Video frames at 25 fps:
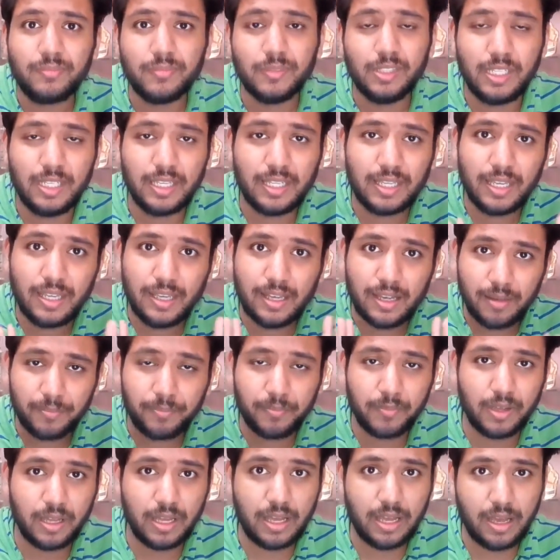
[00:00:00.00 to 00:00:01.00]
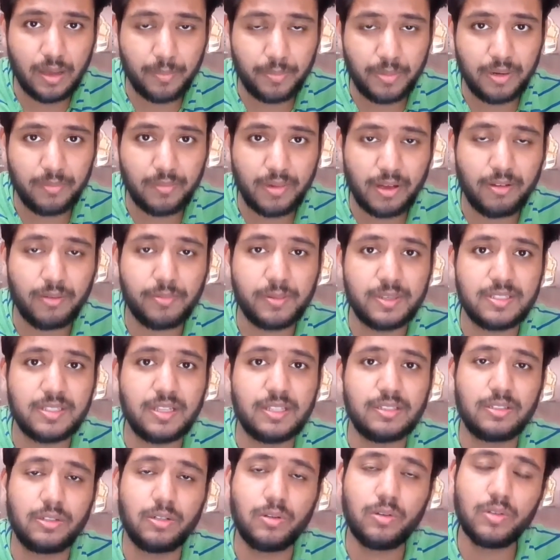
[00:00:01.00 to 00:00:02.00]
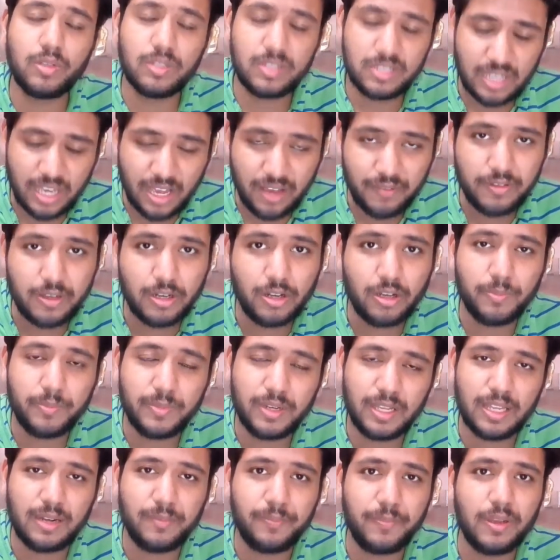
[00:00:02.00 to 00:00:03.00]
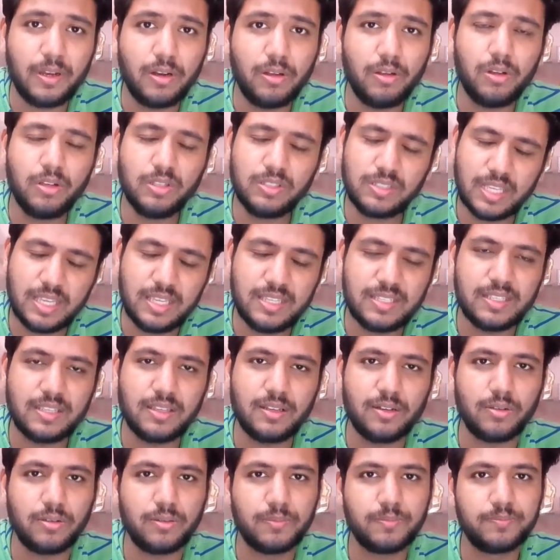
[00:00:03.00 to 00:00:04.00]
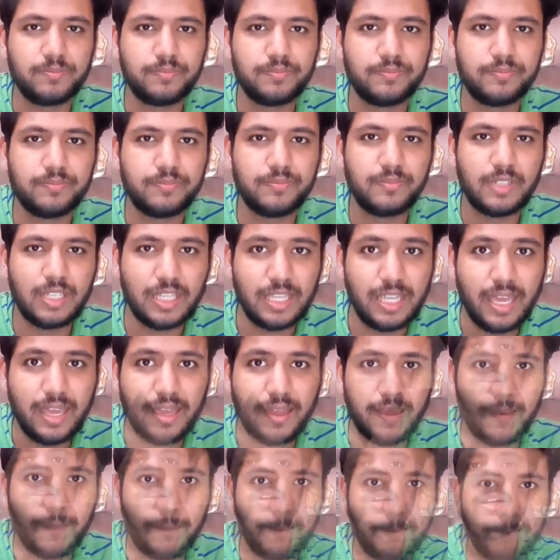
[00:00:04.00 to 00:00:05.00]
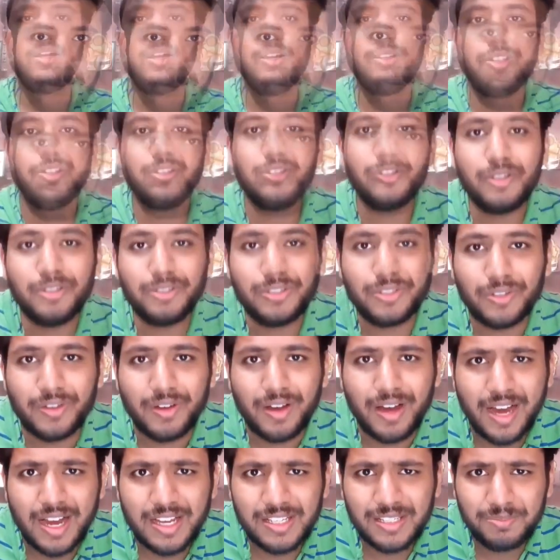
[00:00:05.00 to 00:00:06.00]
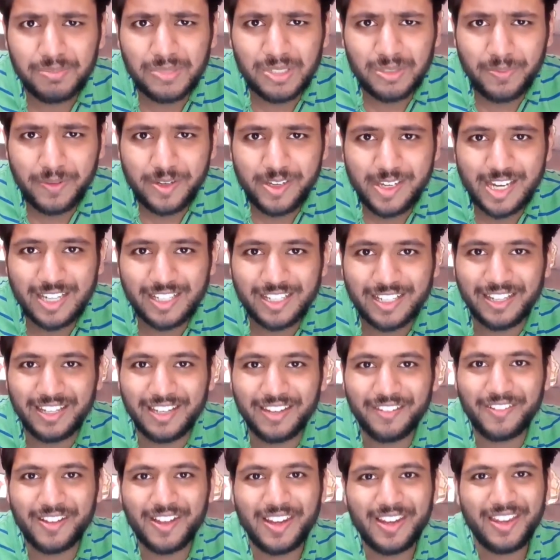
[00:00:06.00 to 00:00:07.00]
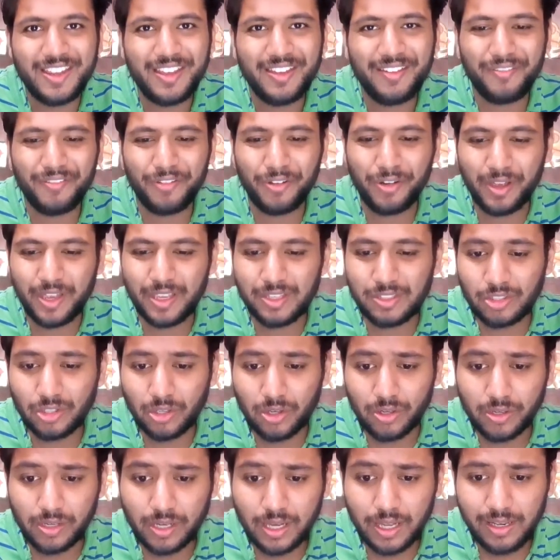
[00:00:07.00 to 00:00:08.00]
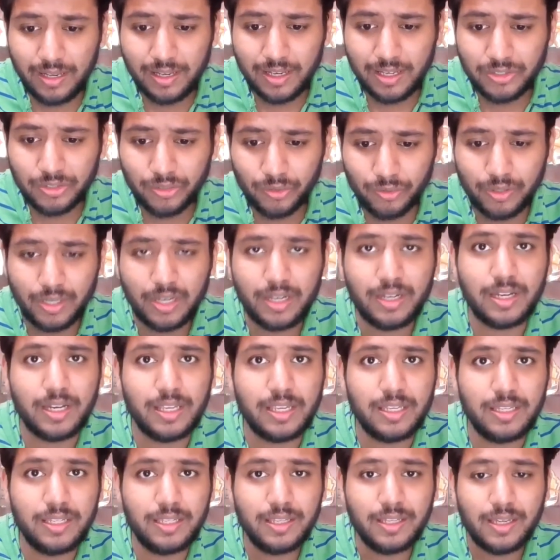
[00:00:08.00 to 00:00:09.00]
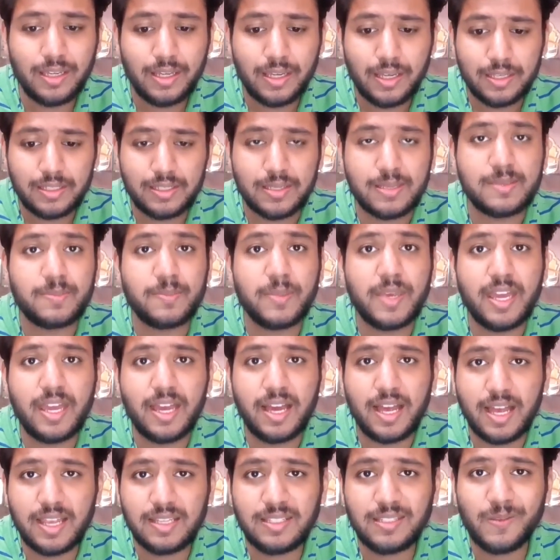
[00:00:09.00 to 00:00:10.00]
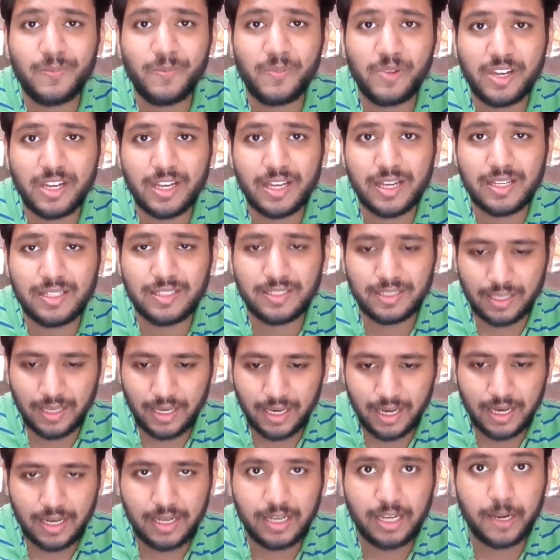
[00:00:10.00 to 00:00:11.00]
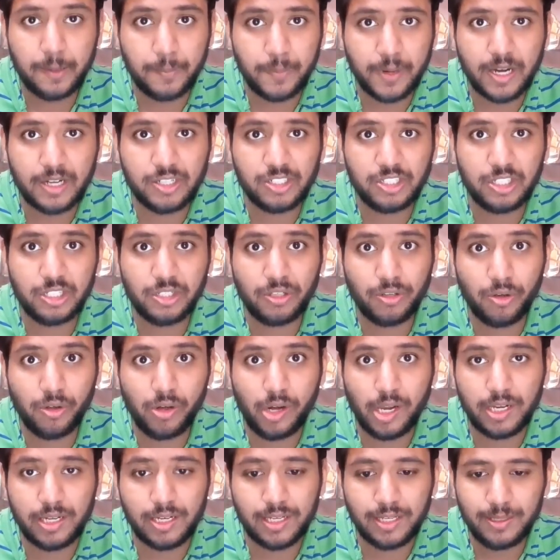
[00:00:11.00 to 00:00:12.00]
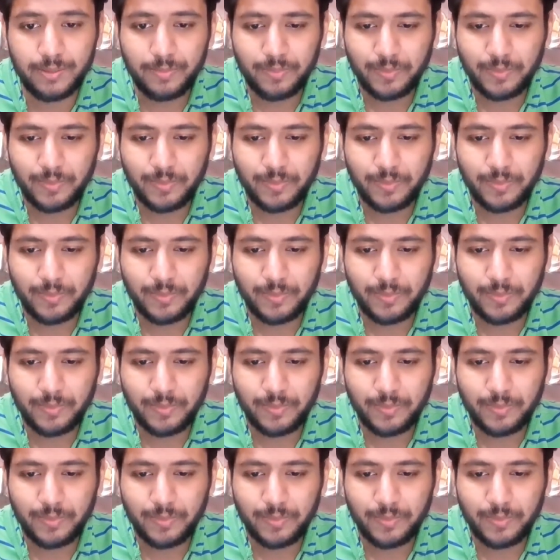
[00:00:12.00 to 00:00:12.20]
ठीक है अब अपने माँ बाप के साथ रहो जहाँ भी रहो अपने घर पे रहो सही से रहो ठीक है तो दोस्तों आज हम जिस पे रिएक्ट करने वाले हैं वो है सॉन्ग कल्ला सोना नई जिसमें है आसिम रियाज एंड हिमांशी खुराना